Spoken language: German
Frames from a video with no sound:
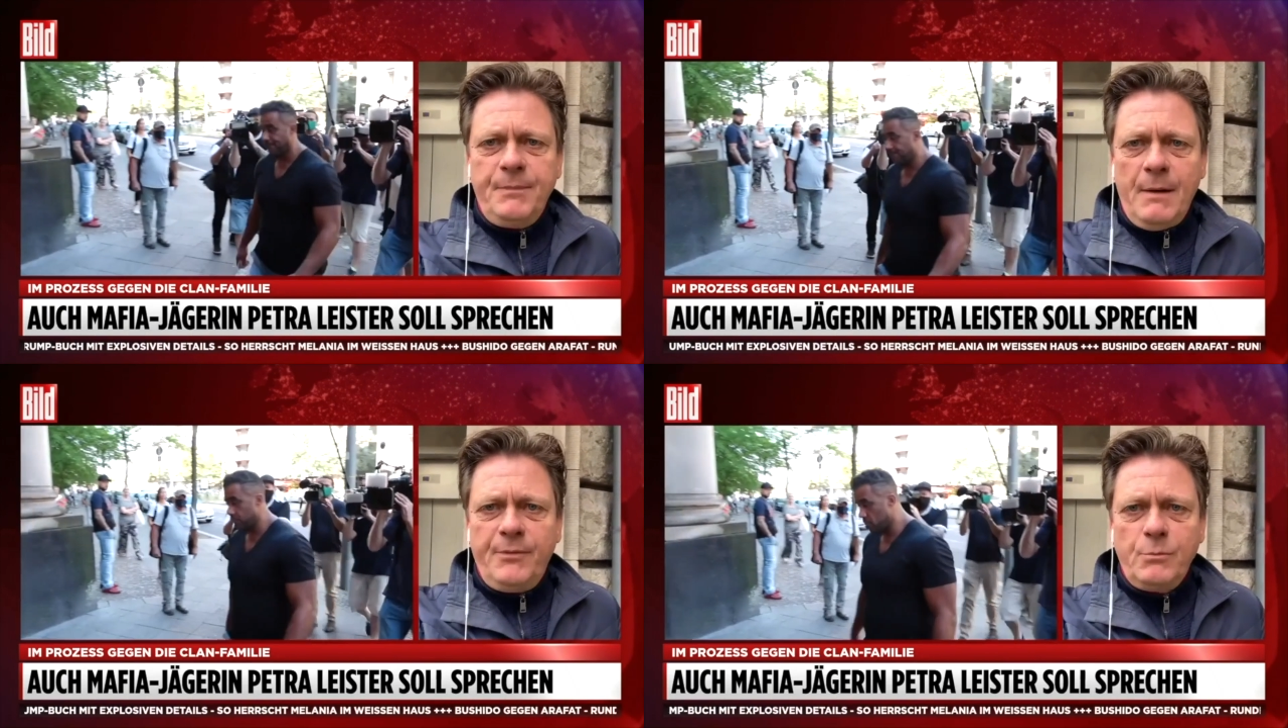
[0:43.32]
im
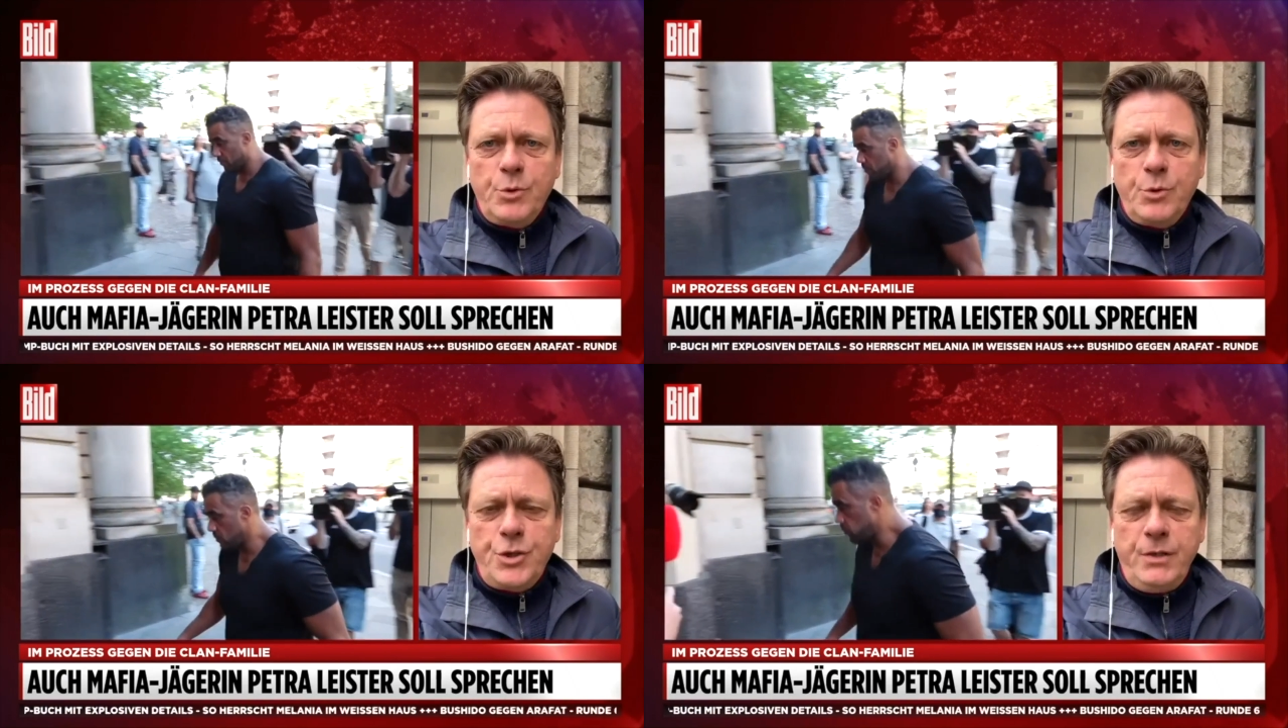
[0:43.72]
Namen
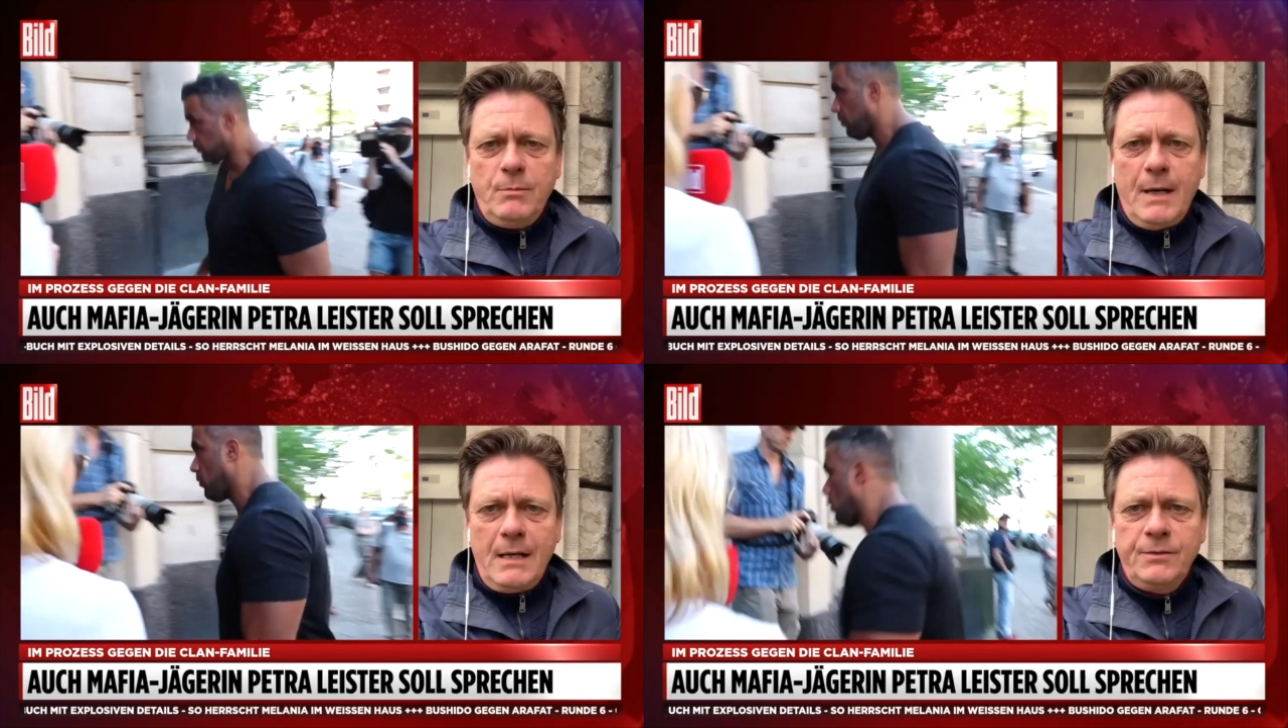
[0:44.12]
von
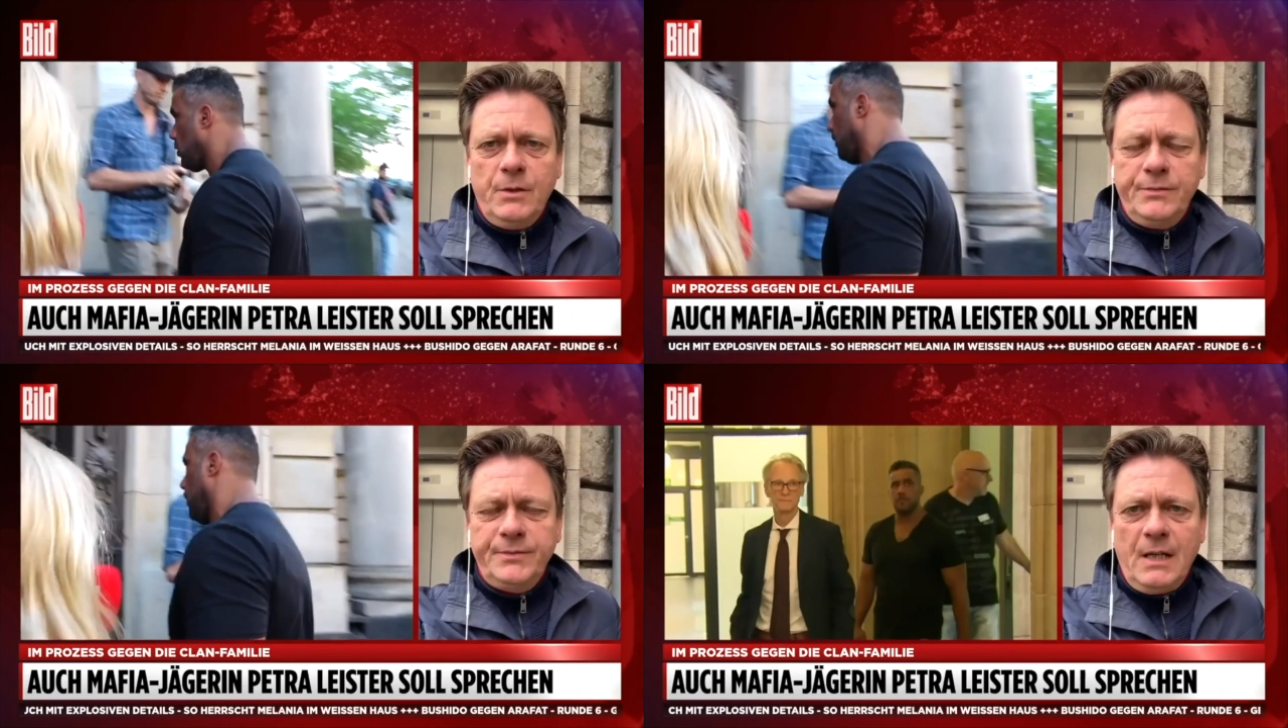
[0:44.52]
Bushido machen
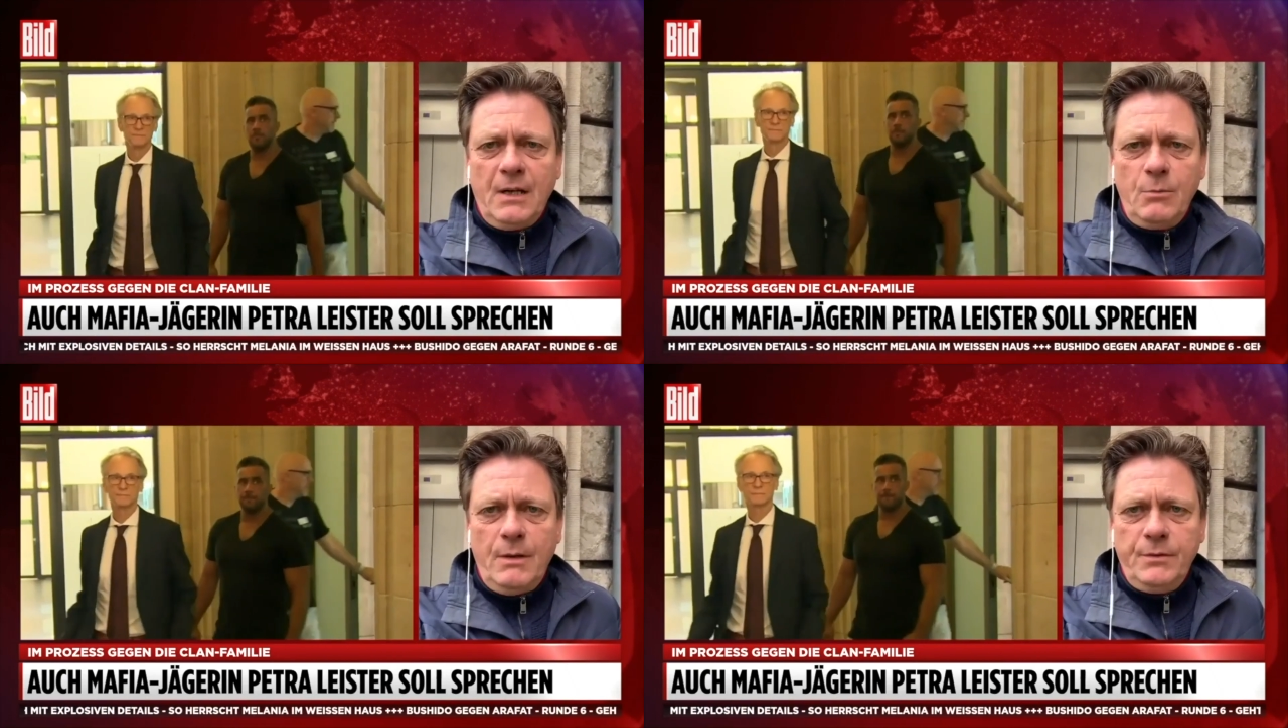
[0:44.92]
dürfen.
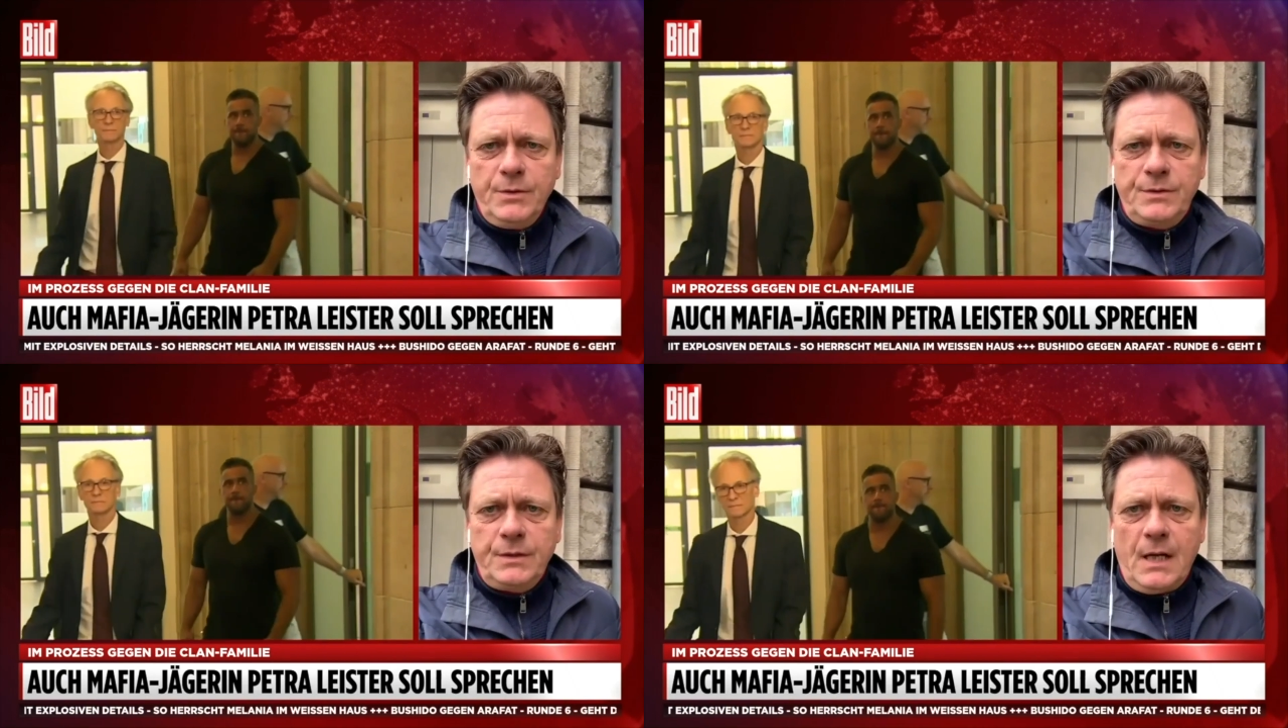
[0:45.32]
Darüber
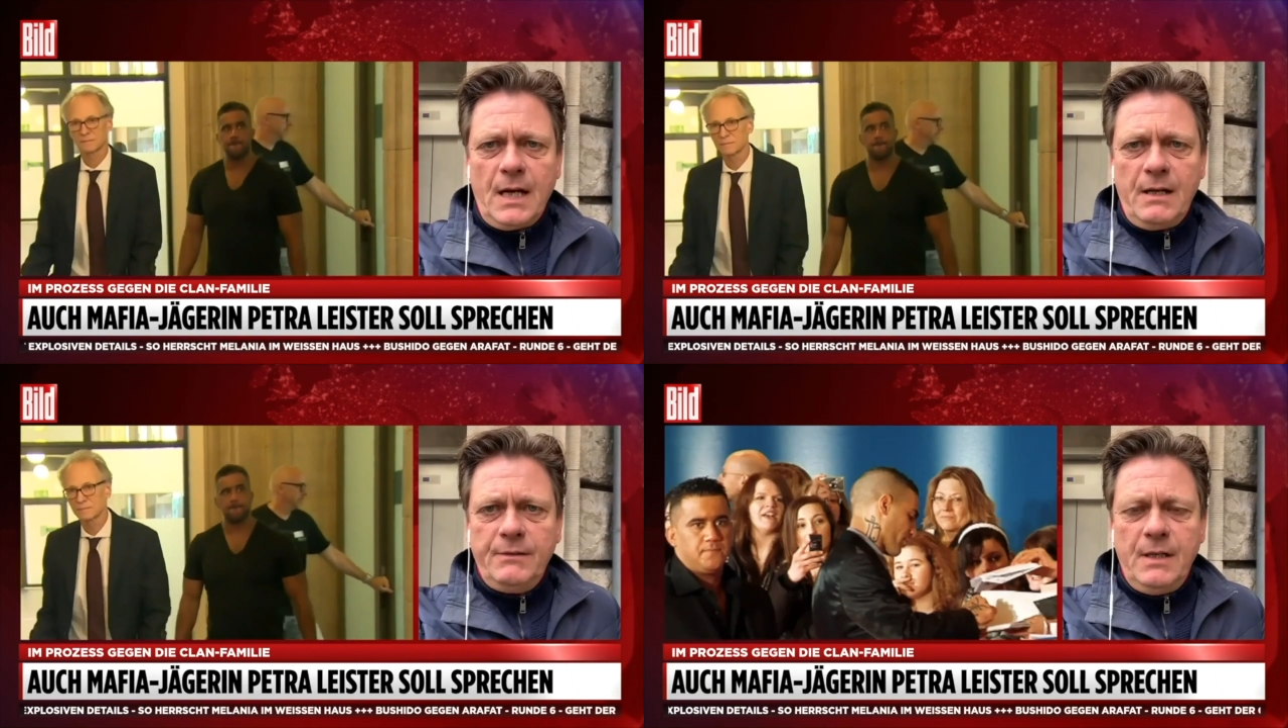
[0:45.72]
wird,
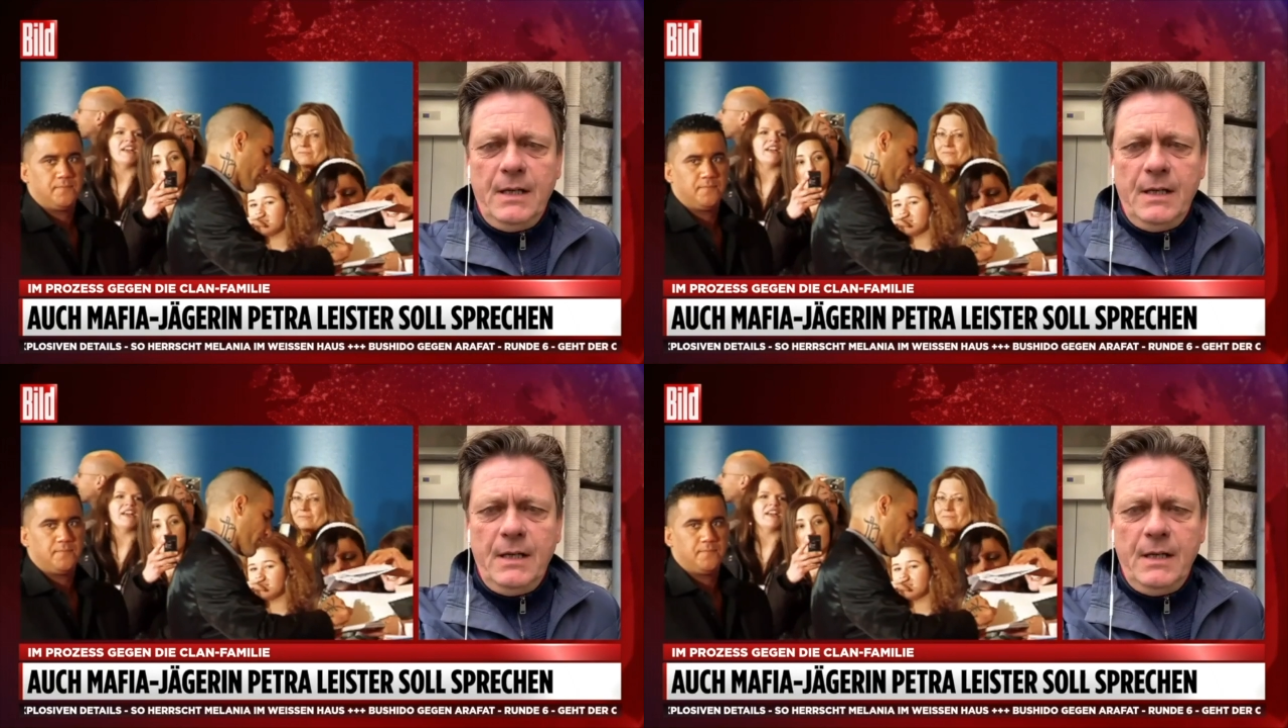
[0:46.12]
Ara